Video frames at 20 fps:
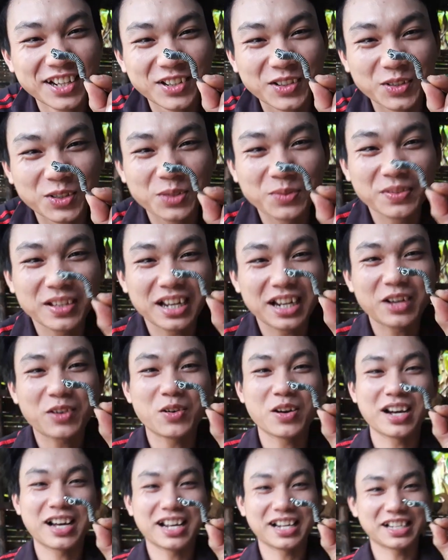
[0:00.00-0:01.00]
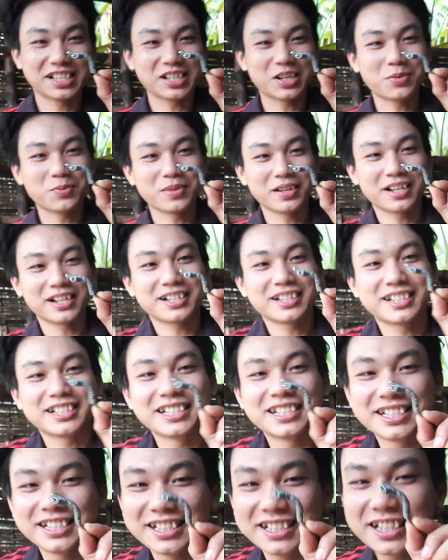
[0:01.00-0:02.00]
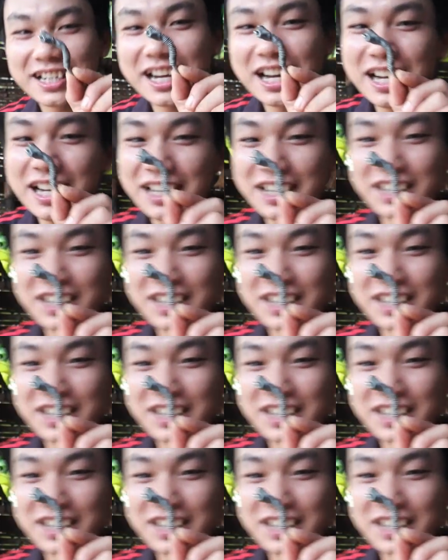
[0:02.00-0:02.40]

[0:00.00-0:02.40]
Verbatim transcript: của chúng ta đã hoàn thành xong nè khá là